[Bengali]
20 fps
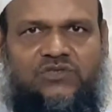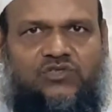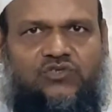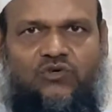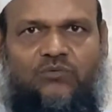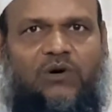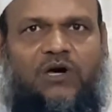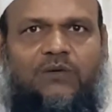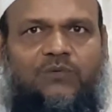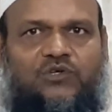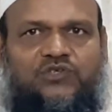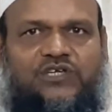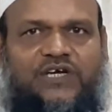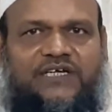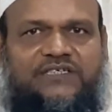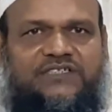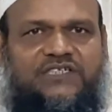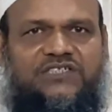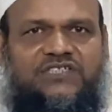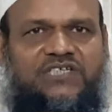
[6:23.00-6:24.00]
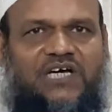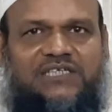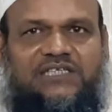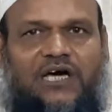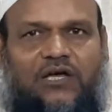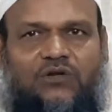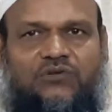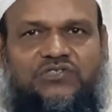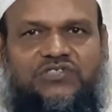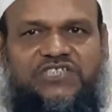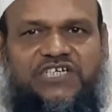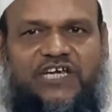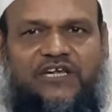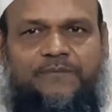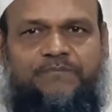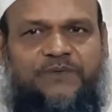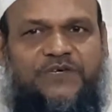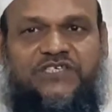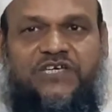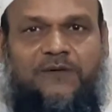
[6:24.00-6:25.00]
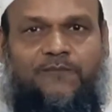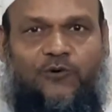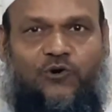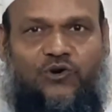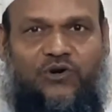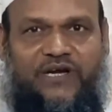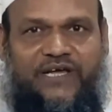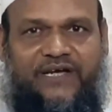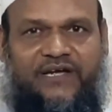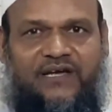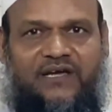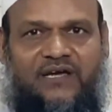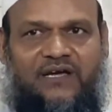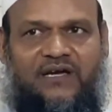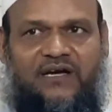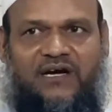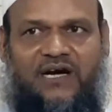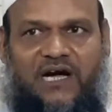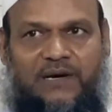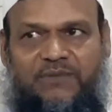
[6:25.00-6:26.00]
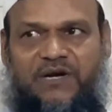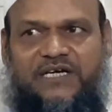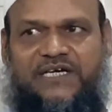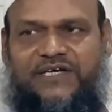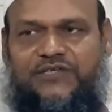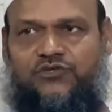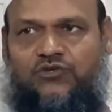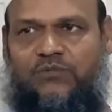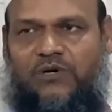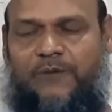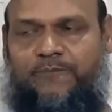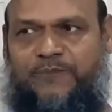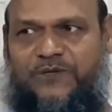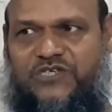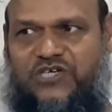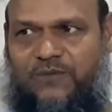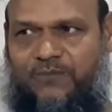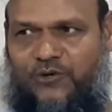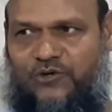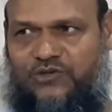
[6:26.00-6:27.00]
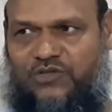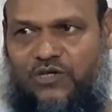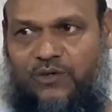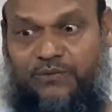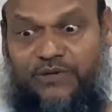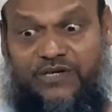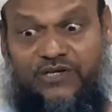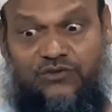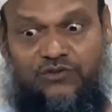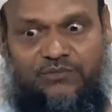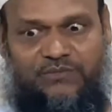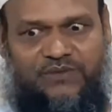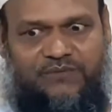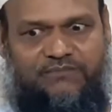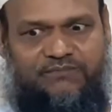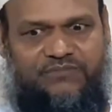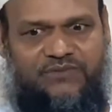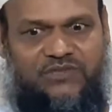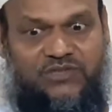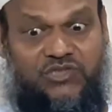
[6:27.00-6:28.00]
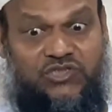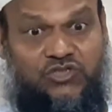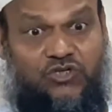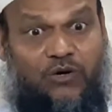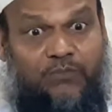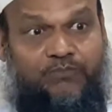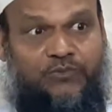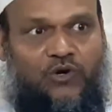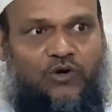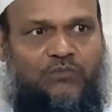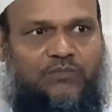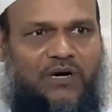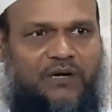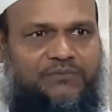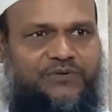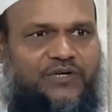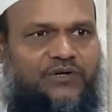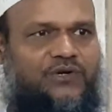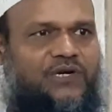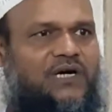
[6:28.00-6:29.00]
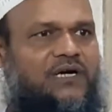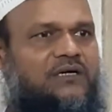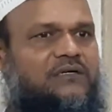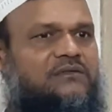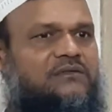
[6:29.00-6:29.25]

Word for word: তোমার মতো একটা সাধারণ ছেলে পিছে পড়লে আমাকে তোমার পিছে পড়তে হবে এটা তুমি স্বপ্ন ভাবিও না